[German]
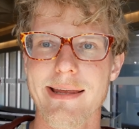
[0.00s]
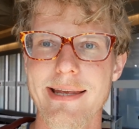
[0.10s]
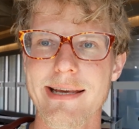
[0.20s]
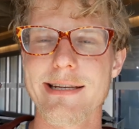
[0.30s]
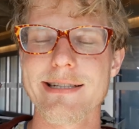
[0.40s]

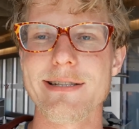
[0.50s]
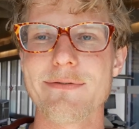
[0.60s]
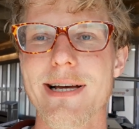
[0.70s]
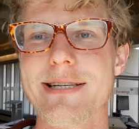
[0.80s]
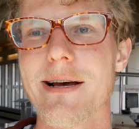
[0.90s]
Hier geht es jetzt
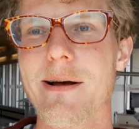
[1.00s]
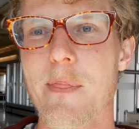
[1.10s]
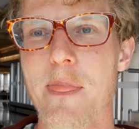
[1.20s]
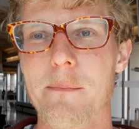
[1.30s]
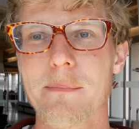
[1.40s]
weiter
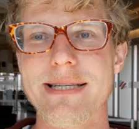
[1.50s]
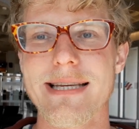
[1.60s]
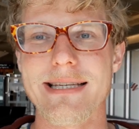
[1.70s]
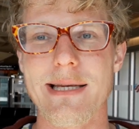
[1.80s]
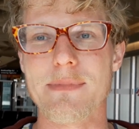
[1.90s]
mit
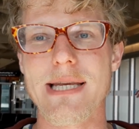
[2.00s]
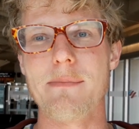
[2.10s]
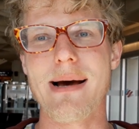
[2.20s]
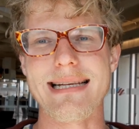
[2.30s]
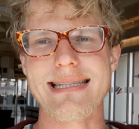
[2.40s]
dem
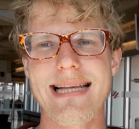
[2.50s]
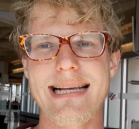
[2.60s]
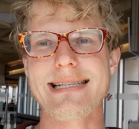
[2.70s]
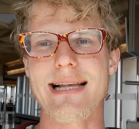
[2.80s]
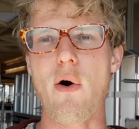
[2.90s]
Thema
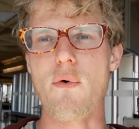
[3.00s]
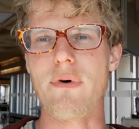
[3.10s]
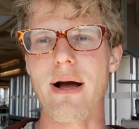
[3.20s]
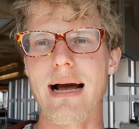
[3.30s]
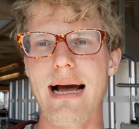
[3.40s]
Sex
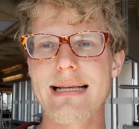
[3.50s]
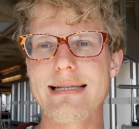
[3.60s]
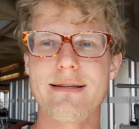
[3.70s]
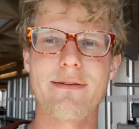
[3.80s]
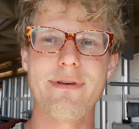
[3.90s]
auf
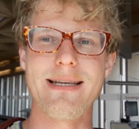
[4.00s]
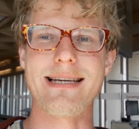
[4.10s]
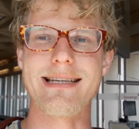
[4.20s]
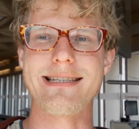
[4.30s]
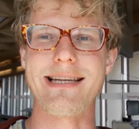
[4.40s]
Reisen. Wie
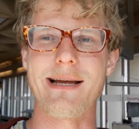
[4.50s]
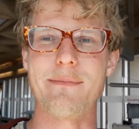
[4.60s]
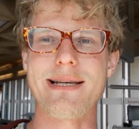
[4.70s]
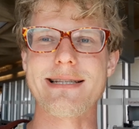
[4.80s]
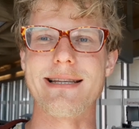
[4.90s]
kriege ich den
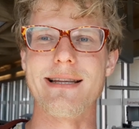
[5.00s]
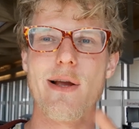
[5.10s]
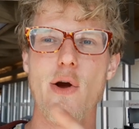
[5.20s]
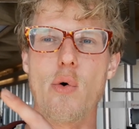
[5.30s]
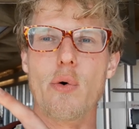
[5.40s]
am besten?
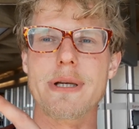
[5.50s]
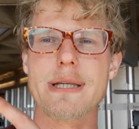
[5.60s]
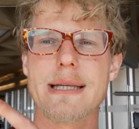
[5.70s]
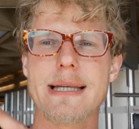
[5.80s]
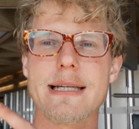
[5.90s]

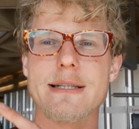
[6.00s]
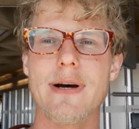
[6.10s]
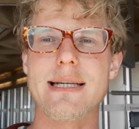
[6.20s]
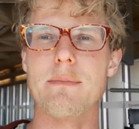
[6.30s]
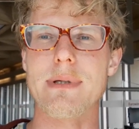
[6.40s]
Und hier geht es
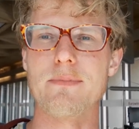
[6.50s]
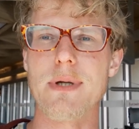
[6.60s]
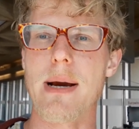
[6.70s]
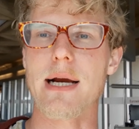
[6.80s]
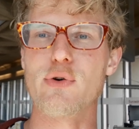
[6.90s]
weiter mit dem
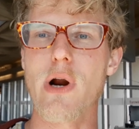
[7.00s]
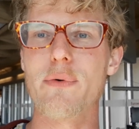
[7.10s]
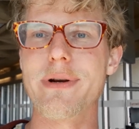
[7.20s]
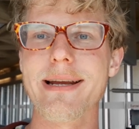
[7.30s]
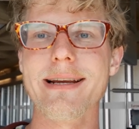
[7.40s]
Thema
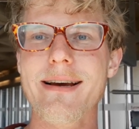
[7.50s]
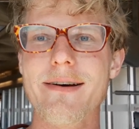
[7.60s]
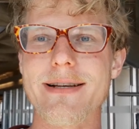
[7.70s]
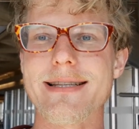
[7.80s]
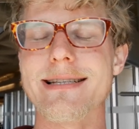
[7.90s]
Grounding,
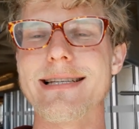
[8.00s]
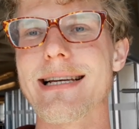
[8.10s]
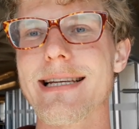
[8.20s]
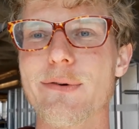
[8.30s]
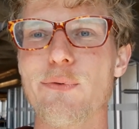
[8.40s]
was dir
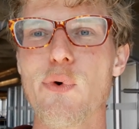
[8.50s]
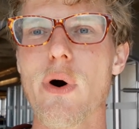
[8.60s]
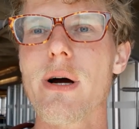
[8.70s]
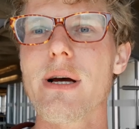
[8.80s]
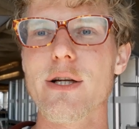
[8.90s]
sicherlich
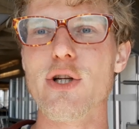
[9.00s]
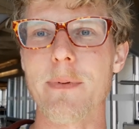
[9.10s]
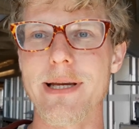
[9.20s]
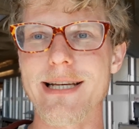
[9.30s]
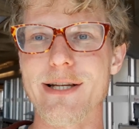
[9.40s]
für
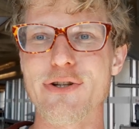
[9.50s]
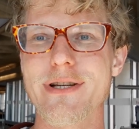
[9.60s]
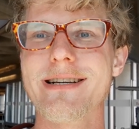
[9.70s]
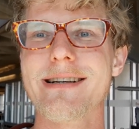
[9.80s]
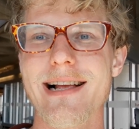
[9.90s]

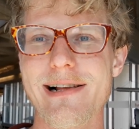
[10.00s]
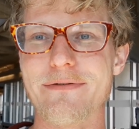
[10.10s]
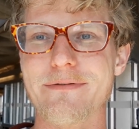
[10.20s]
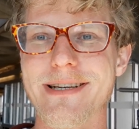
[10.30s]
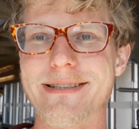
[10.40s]
Gesprächseinstiege
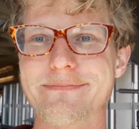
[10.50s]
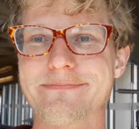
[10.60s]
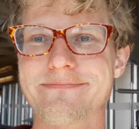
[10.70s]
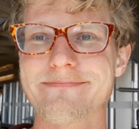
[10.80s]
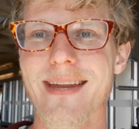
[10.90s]
helfen wird.
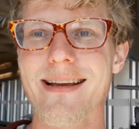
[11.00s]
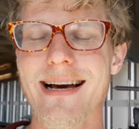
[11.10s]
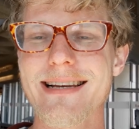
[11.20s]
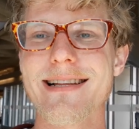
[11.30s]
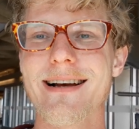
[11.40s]

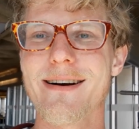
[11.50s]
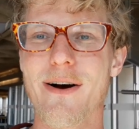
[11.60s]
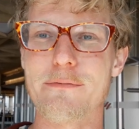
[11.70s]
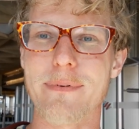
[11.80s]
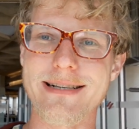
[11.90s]
Alles klar,
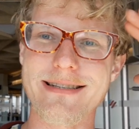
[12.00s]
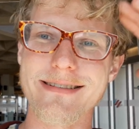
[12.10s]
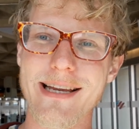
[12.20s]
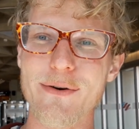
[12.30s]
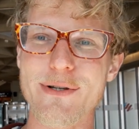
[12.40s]
auf bald,
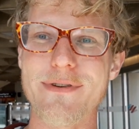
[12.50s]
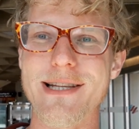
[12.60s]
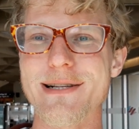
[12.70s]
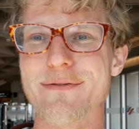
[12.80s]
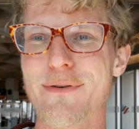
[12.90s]
dein Horst
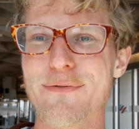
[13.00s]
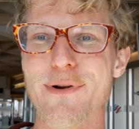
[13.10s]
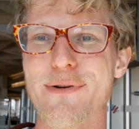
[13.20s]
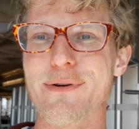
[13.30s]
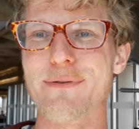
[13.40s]
Wenzel von
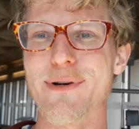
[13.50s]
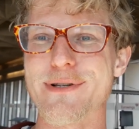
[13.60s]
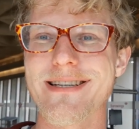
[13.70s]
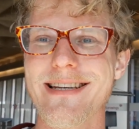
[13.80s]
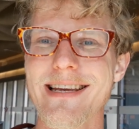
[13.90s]

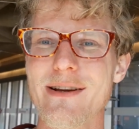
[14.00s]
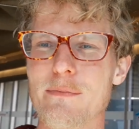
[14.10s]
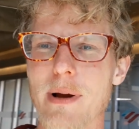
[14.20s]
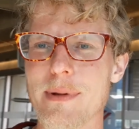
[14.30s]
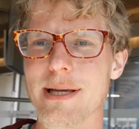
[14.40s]
flirtuniversity.de
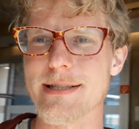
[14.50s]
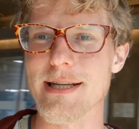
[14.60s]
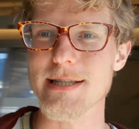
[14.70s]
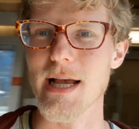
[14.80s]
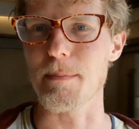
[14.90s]
und bei mir geht's jetzt